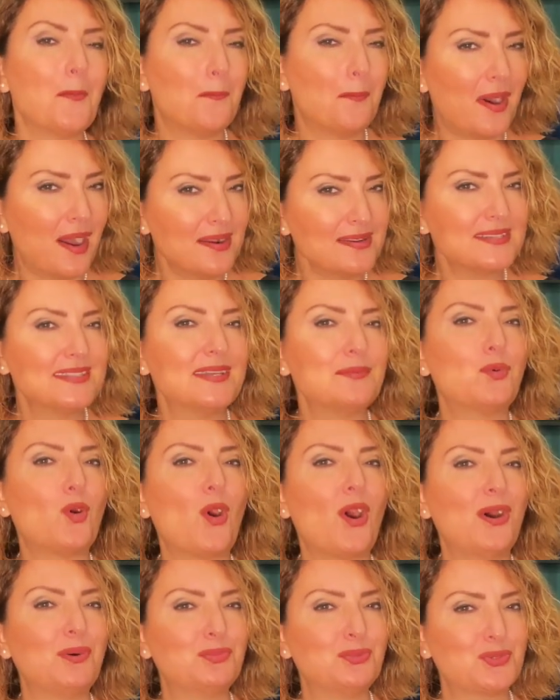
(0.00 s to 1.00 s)
Mars da
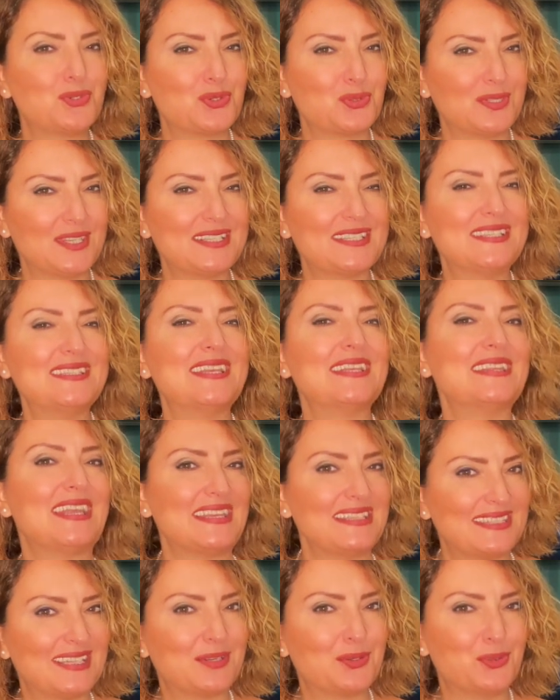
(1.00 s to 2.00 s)
boğa burcunda size
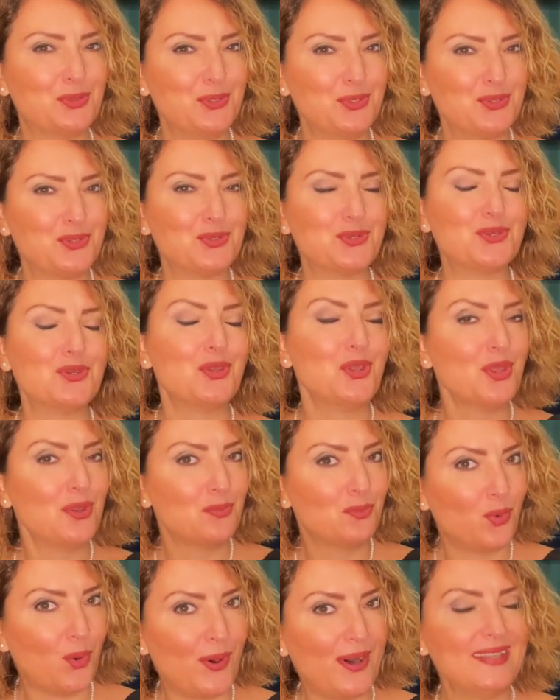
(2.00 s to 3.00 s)
destek oluyor çünkü
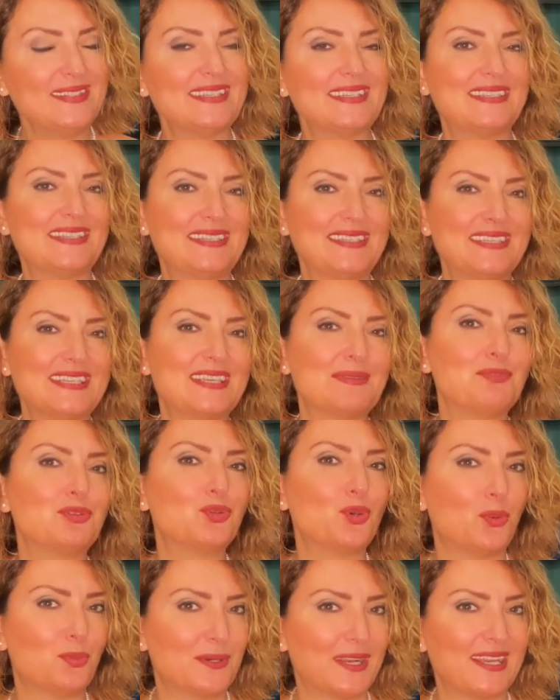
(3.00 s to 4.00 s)
boğa da sizin gibi
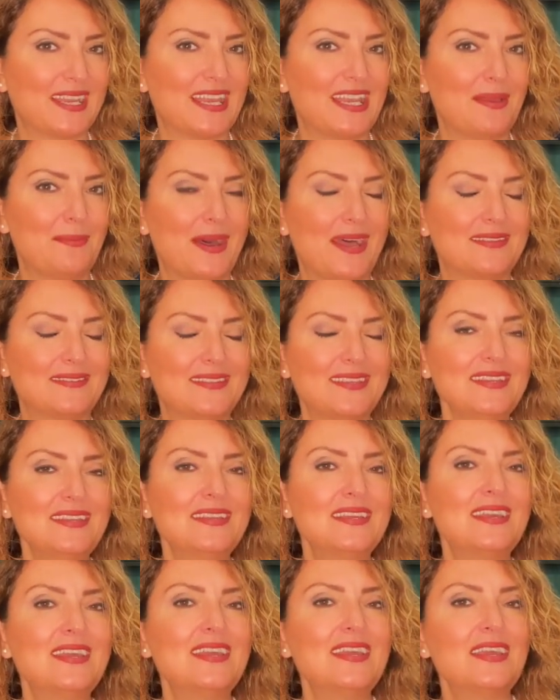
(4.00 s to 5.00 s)
toprak elementi
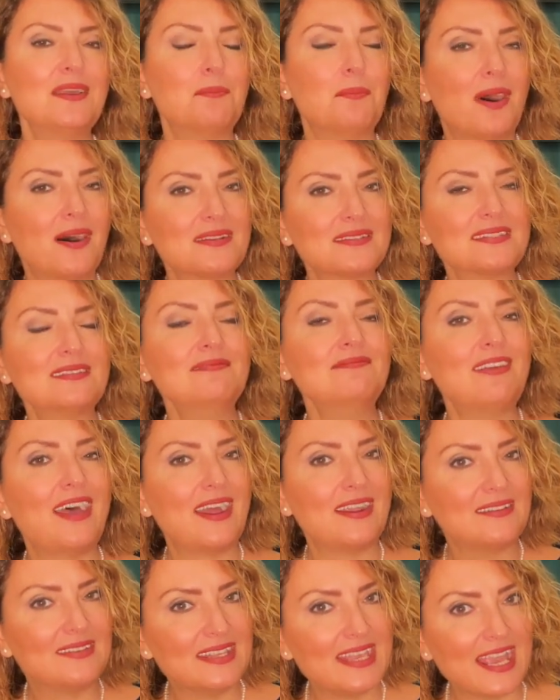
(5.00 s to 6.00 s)
Mars'ın
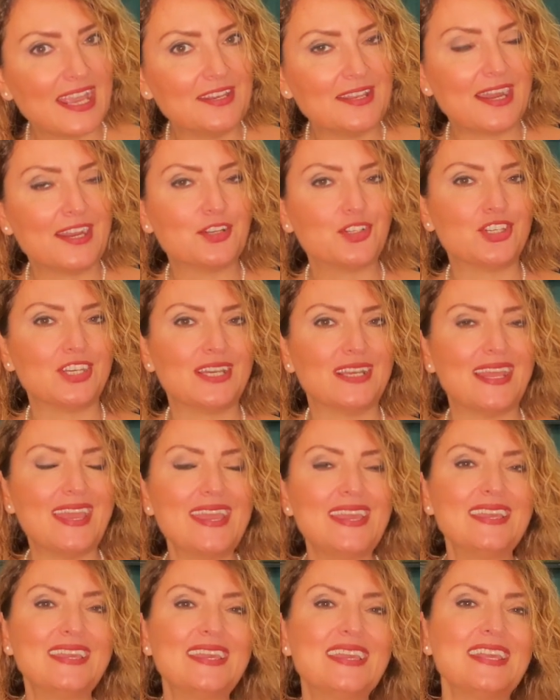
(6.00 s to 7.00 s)
verdiği
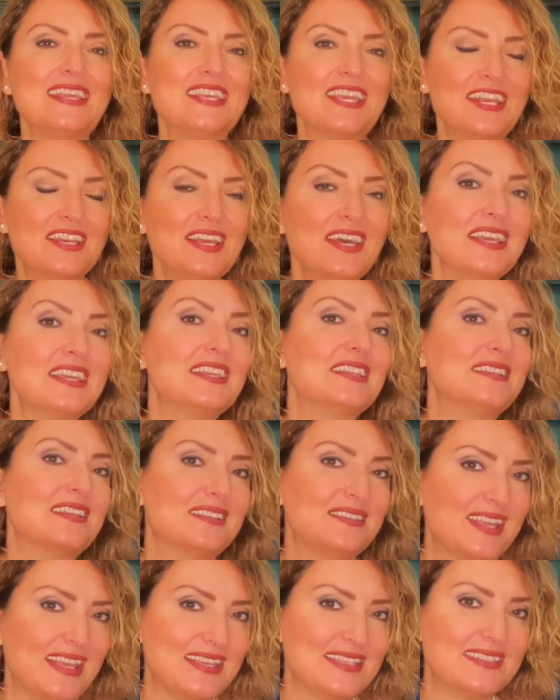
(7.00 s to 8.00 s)
enerjiyle yeni
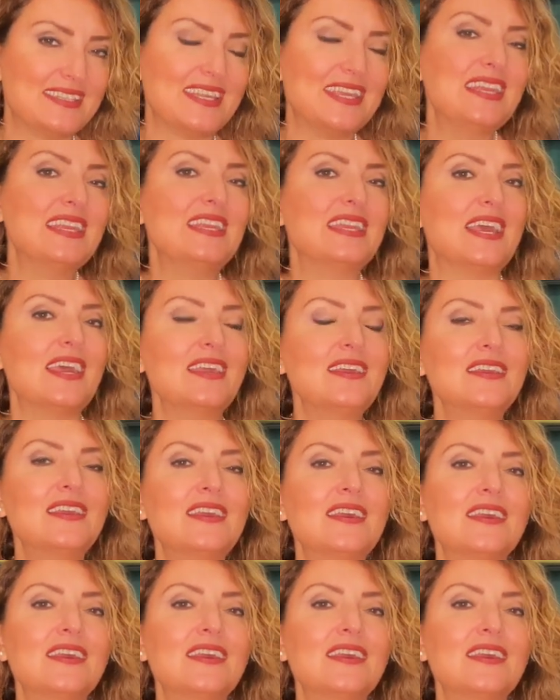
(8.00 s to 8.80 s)
ayında desteğiyle